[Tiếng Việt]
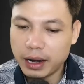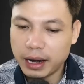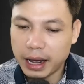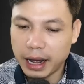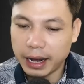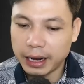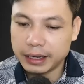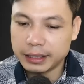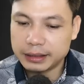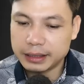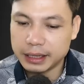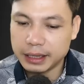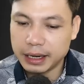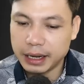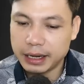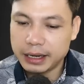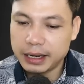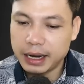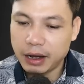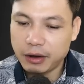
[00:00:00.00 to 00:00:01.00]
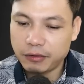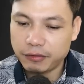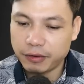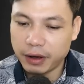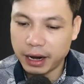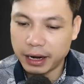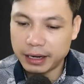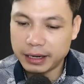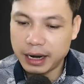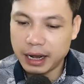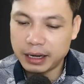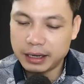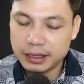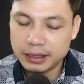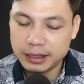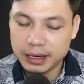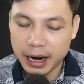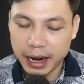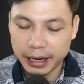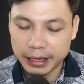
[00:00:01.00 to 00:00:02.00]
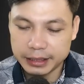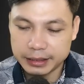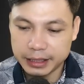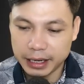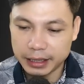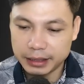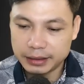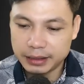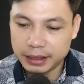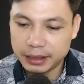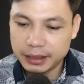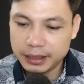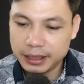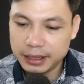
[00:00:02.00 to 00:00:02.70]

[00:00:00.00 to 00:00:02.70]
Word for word: chỉ được cái nói điêu, tao có người thích cái mùi gì đâu.